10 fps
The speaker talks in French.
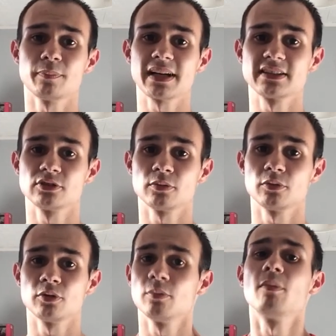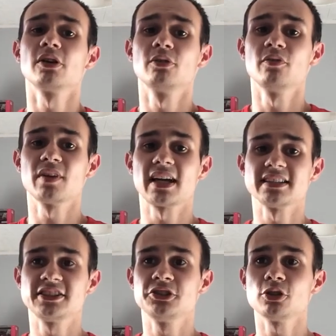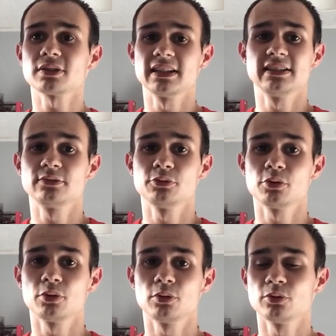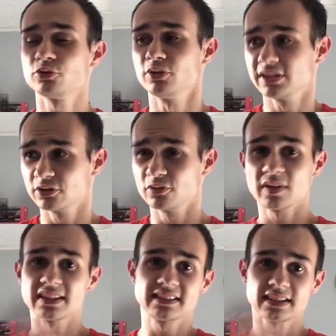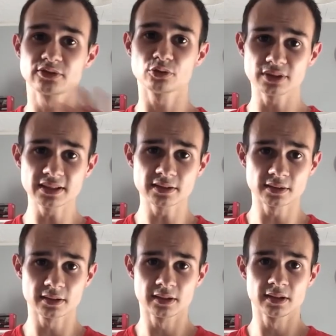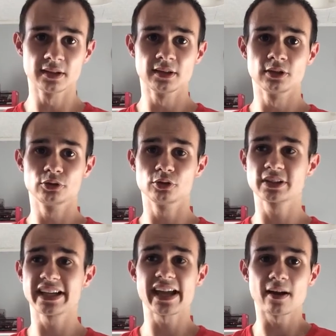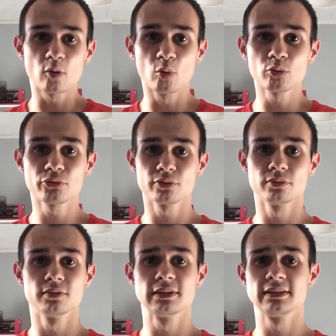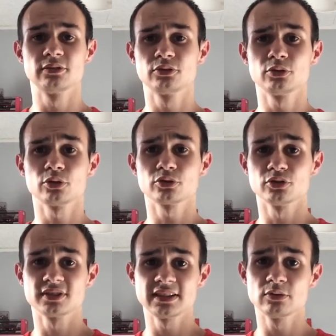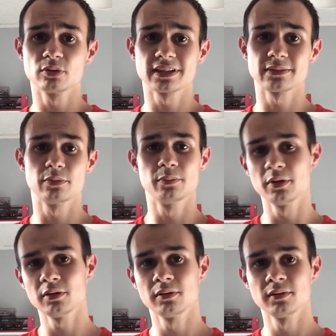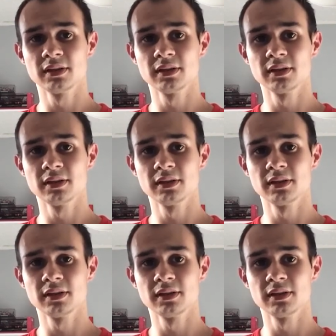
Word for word: Par exemple, moi je vais faire un t-shirt, aller sur Sonic, je fais un dessin de Sonic, je crée un compte sur ce site, donc Redbubble